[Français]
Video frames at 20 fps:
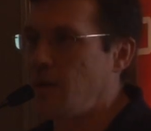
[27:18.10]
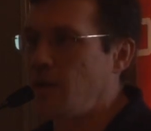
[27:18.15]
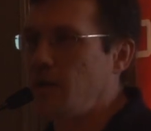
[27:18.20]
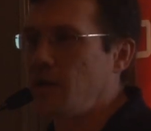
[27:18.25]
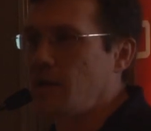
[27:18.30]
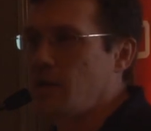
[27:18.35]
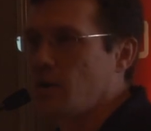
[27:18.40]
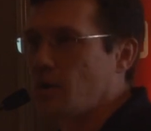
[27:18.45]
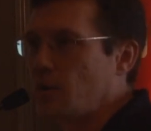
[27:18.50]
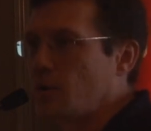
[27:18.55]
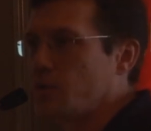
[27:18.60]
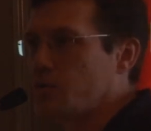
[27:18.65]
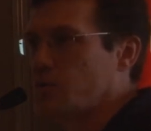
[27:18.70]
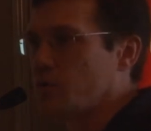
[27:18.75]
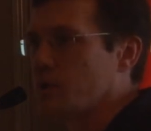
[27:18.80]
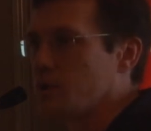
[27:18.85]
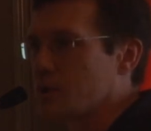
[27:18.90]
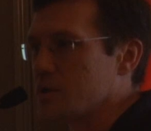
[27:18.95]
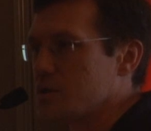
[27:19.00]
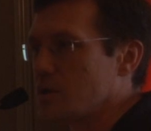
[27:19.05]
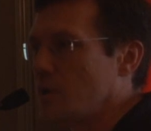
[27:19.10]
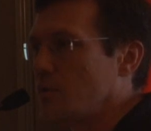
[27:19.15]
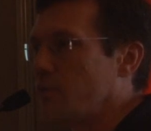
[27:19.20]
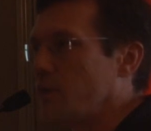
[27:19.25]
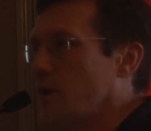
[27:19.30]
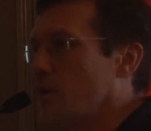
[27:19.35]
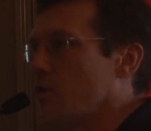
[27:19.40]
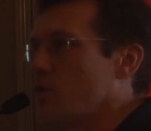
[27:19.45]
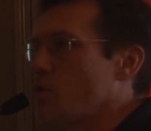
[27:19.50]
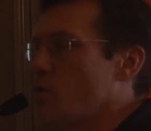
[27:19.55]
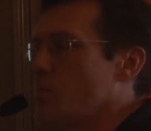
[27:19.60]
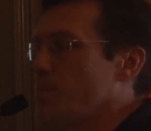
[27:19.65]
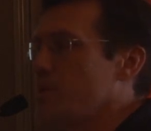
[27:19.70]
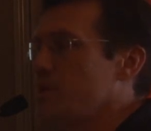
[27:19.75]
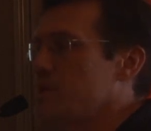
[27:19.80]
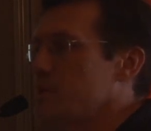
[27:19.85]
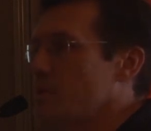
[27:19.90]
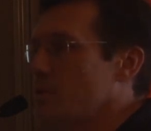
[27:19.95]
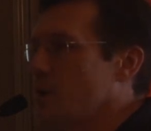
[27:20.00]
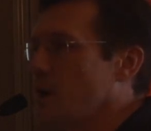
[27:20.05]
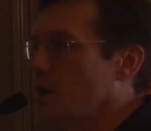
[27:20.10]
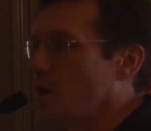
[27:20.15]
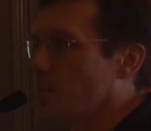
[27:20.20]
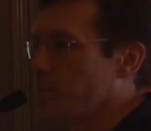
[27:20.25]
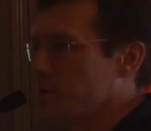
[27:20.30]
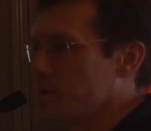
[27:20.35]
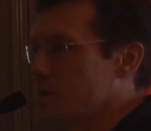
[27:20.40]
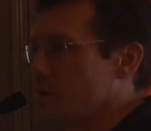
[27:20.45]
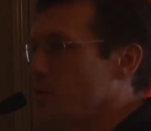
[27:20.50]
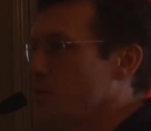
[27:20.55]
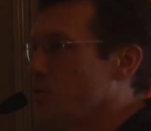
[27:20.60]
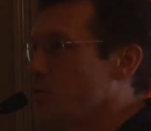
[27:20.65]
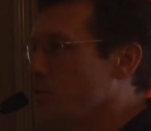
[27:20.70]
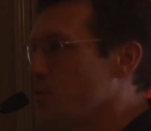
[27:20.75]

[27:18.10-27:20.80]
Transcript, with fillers: allé à l'école de tournesol faire une compétition dans la piscine de